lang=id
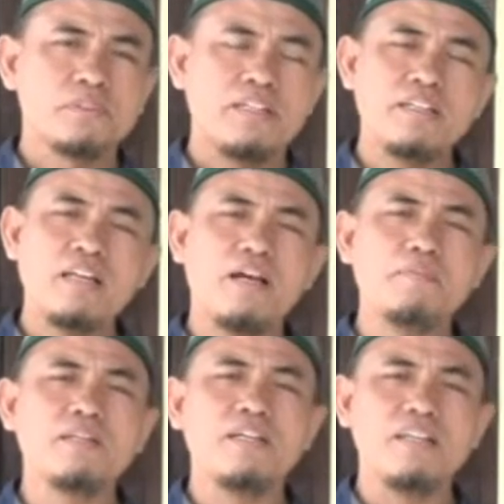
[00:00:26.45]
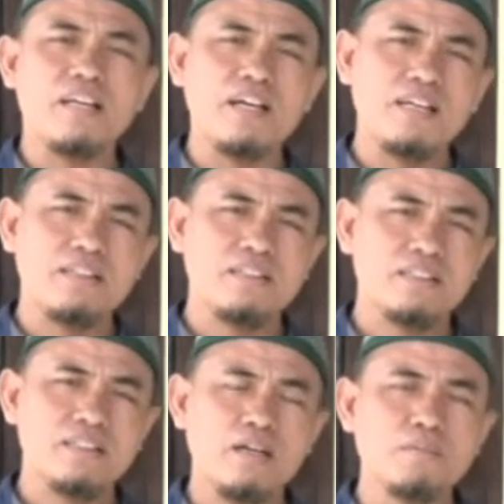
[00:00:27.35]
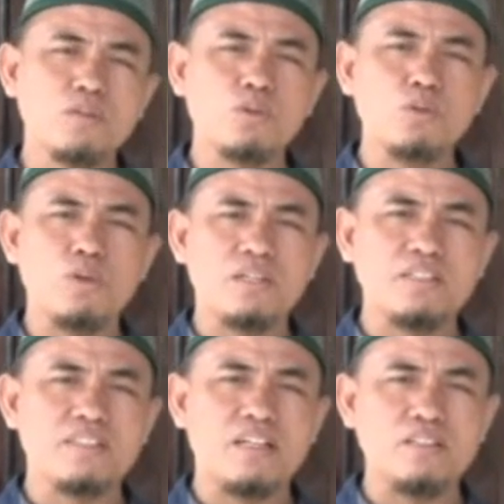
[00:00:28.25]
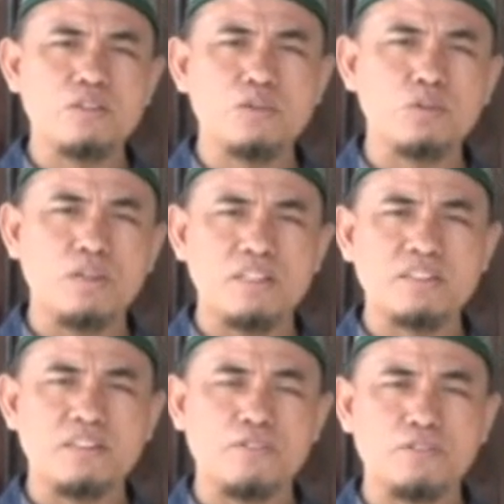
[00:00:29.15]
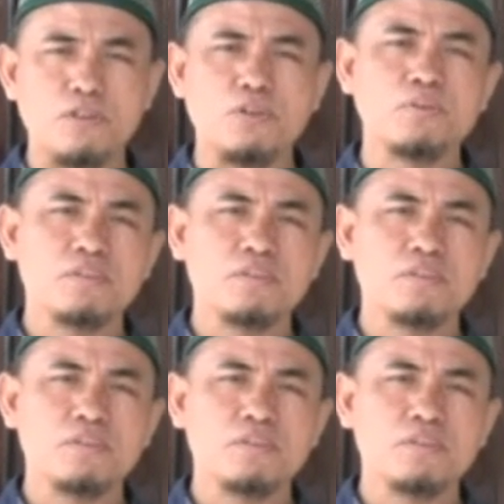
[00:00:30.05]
Innal hamdalillah nahmaduhu wa nasta'inuhu wa nastaghfiruh.